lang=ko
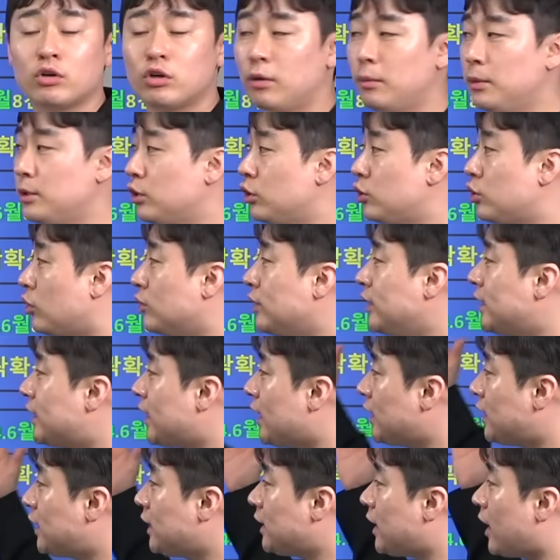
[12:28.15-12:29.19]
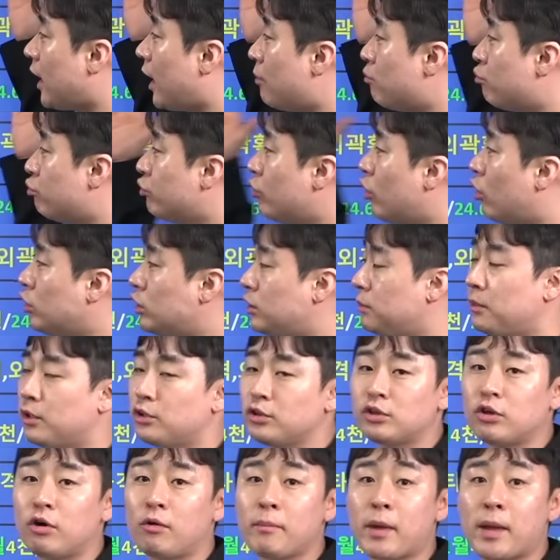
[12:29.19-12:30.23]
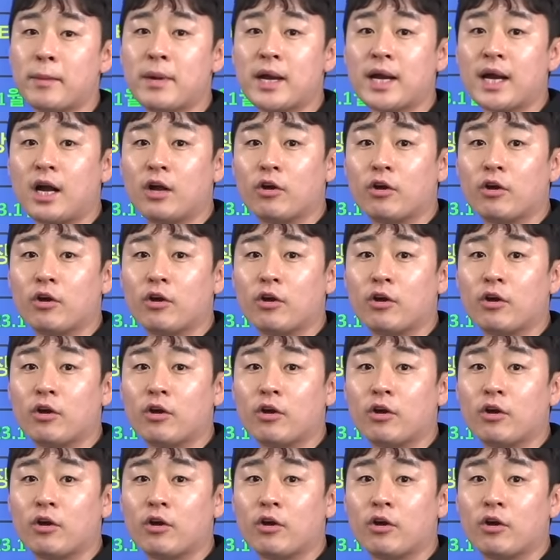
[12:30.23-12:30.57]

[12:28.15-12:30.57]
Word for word: 그러면서 전세 시세가 무너지면서 매매